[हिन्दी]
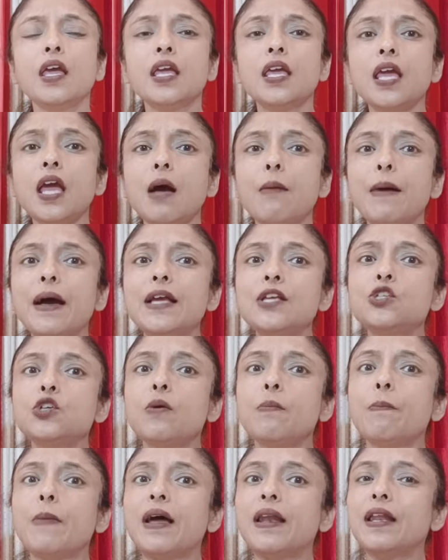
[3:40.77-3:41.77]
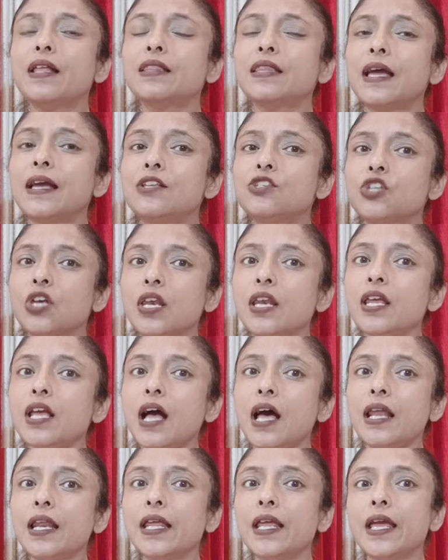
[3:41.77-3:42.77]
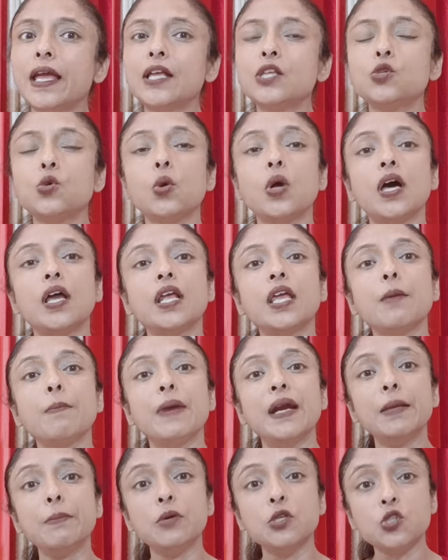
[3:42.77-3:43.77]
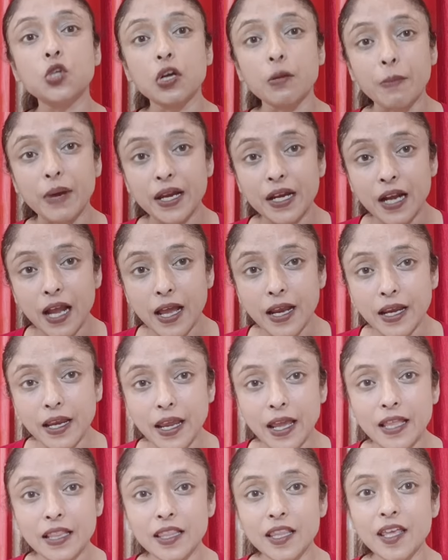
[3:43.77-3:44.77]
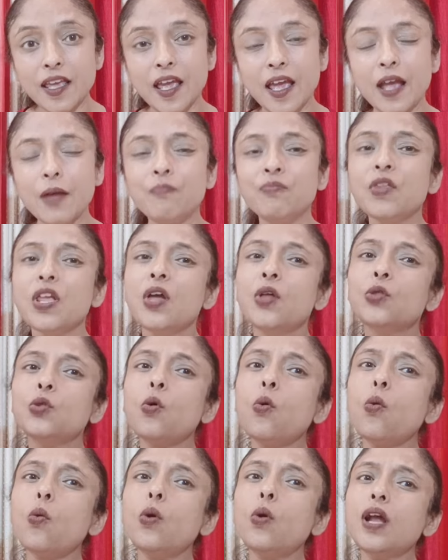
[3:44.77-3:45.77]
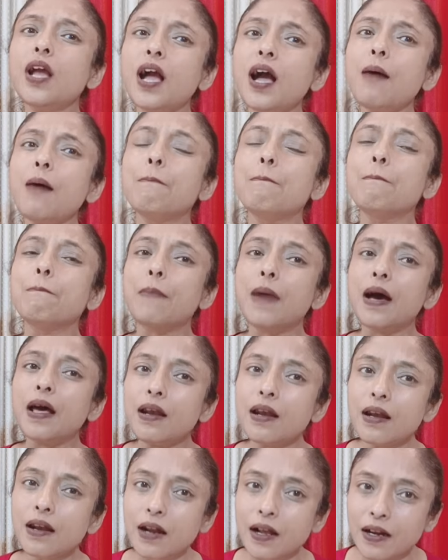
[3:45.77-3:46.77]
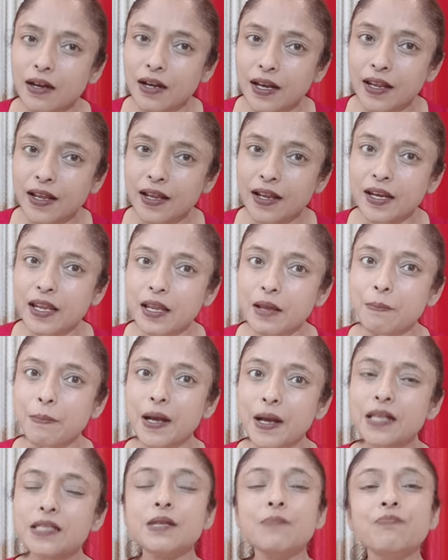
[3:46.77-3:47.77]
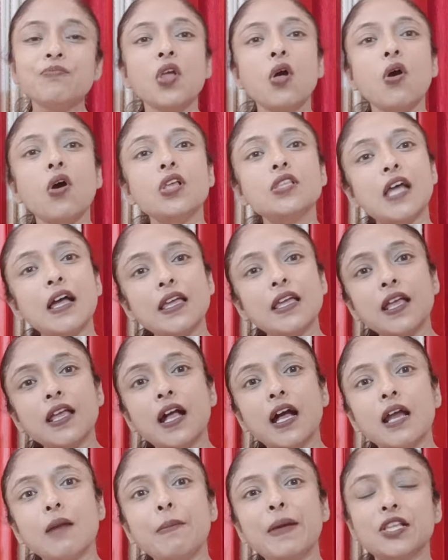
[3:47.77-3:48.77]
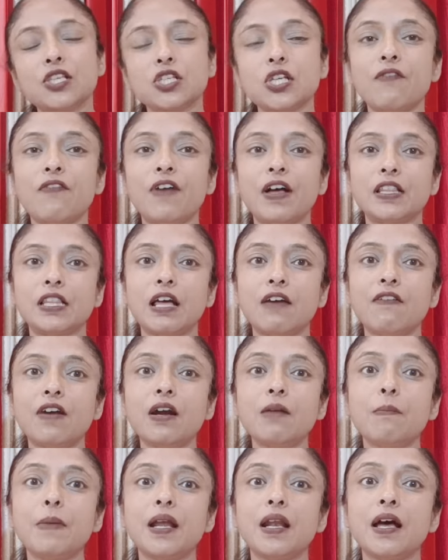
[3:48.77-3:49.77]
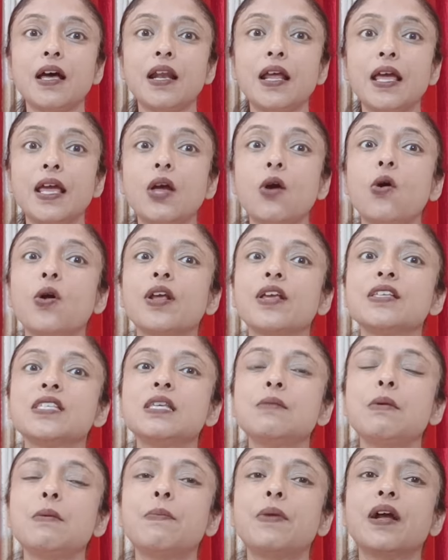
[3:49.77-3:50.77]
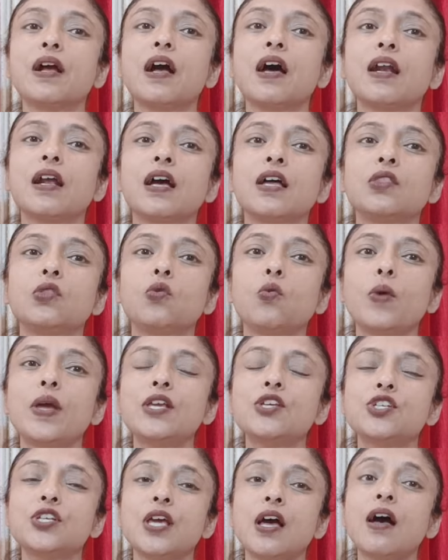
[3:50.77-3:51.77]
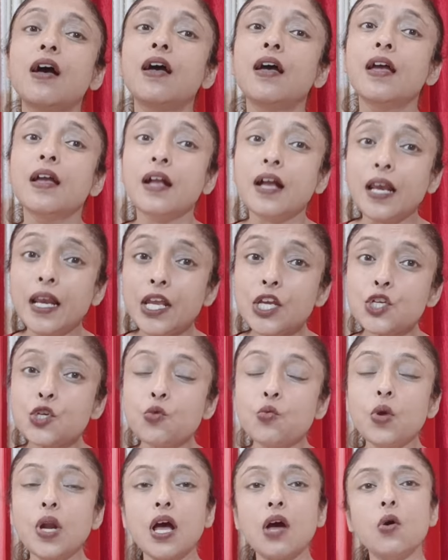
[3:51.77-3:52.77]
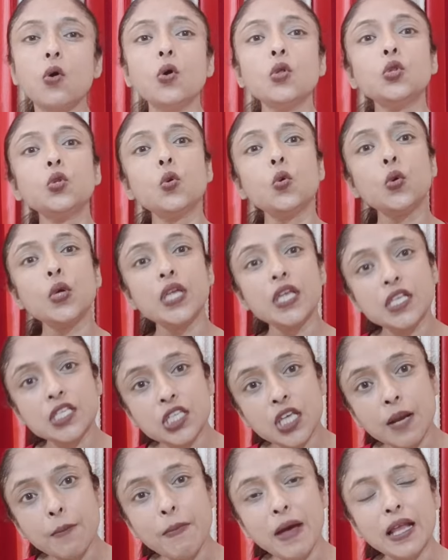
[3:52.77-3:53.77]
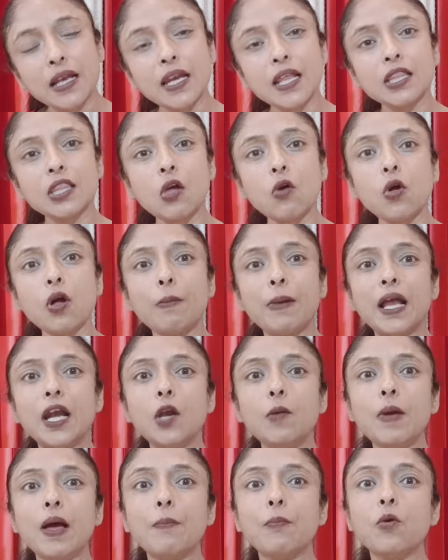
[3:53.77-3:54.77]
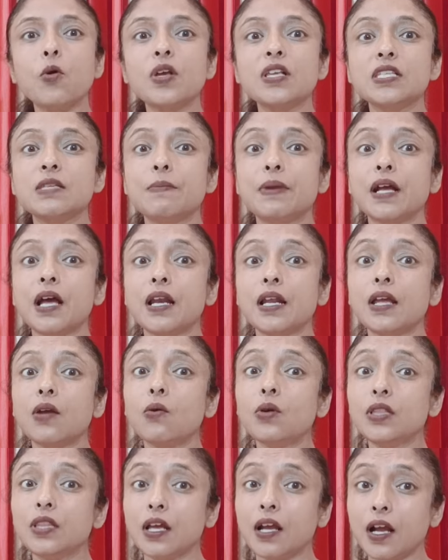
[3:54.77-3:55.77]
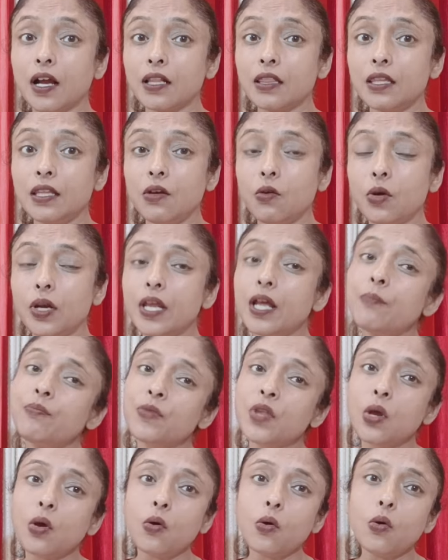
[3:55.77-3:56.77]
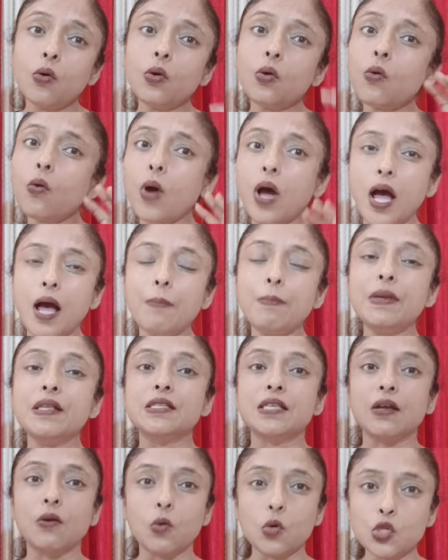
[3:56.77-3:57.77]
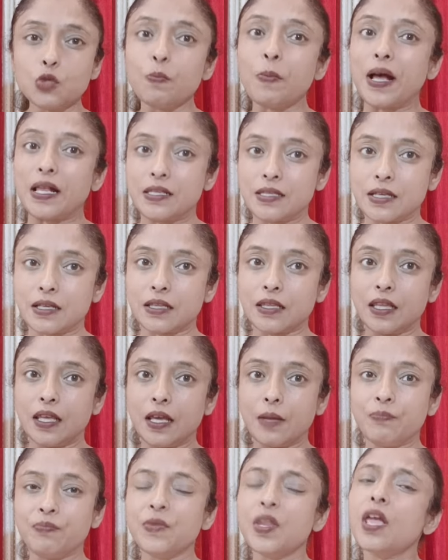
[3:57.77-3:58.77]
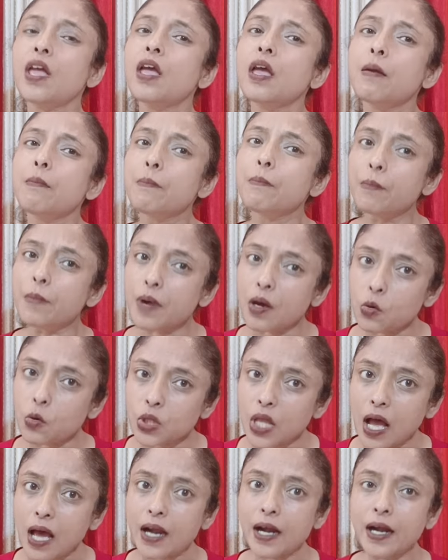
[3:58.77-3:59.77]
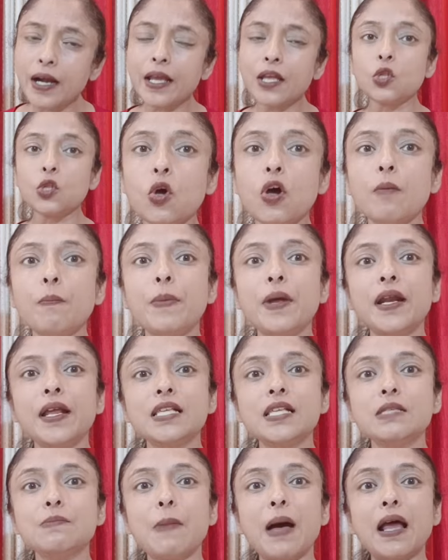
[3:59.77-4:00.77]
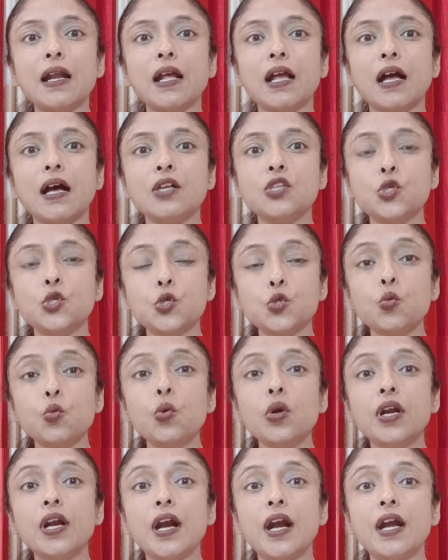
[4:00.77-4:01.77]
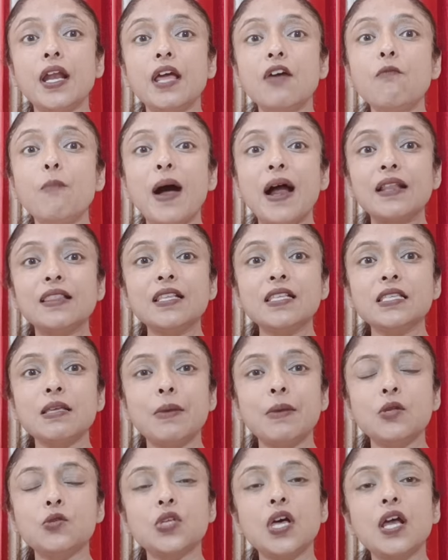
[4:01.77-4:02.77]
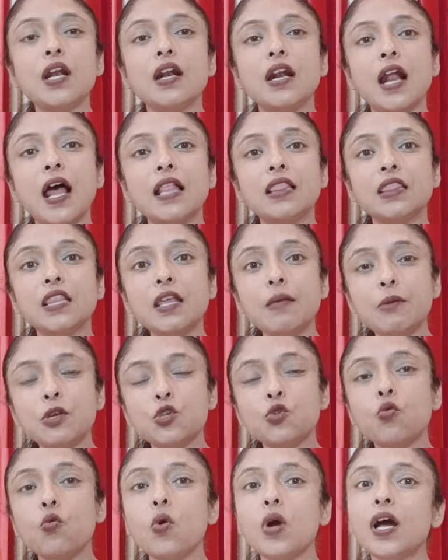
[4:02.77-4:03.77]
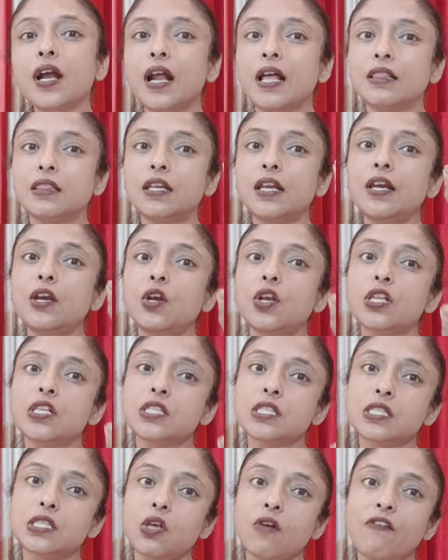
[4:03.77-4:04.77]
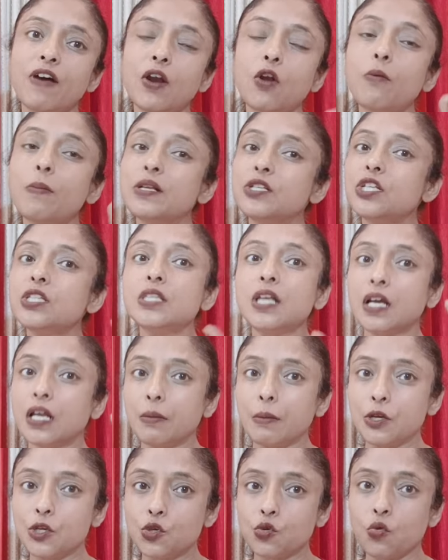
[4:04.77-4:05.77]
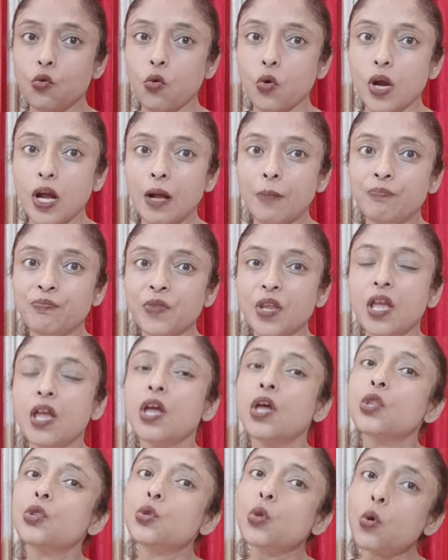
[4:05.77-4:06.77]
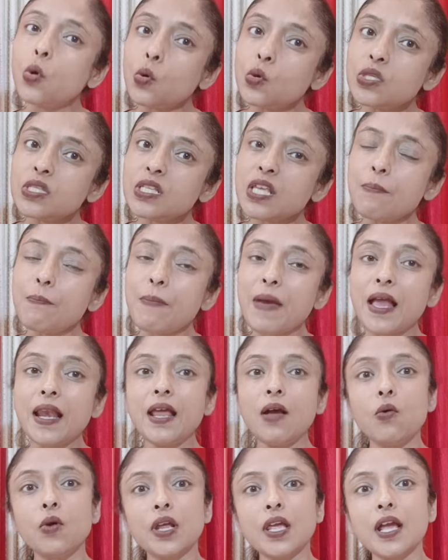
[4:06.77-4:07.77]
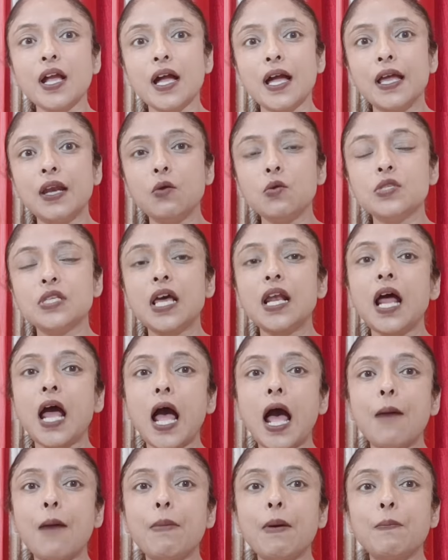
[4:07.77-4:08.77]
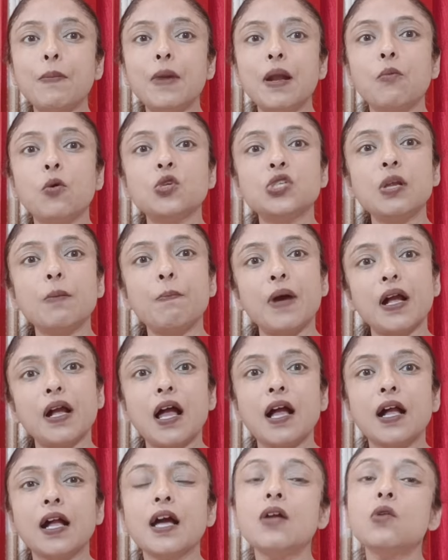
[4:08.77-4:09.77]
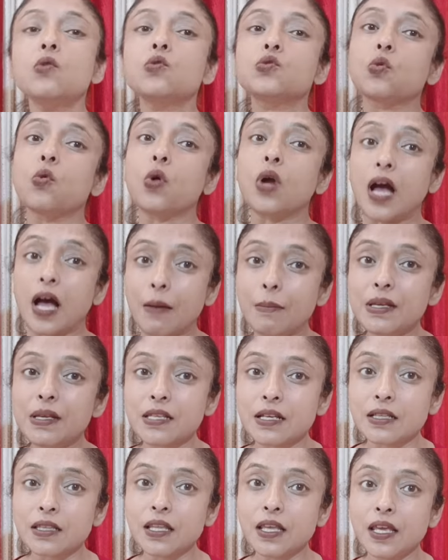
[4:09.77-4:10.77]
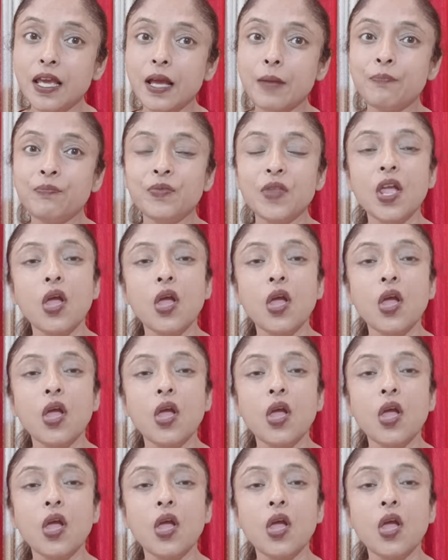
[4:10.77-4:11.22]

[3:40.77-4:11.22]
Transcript: कि हमारी जो मान्यताएं चली आ रही हैं जो घर की बड़ी बुजुर्ग महिलाएं कहती हैं तो उनका मन रखने के लिए बस ताकि घर में अच्छा वातावरण बना रहे और किसी भी प्रकार का द्वेष या कलेश ना हो तो जिन मान्यताओं का मानने में आपको किसी प्रकार की कोई दिक्कत नहीं हो रही है उनको आप निसंकोच मान सकती हैं उदाहरण तौर पर इस बार का जो सूर्य ग्रहण है वो भारतीय समय अनुसार रात्रि में शुरू होगा रात्रि सवा नौ बजे तकरीबन शुरू होगा तो उसके पहले उनके अनुसार आप अपना भोजन पकाकर उसको खा भी सकती हैं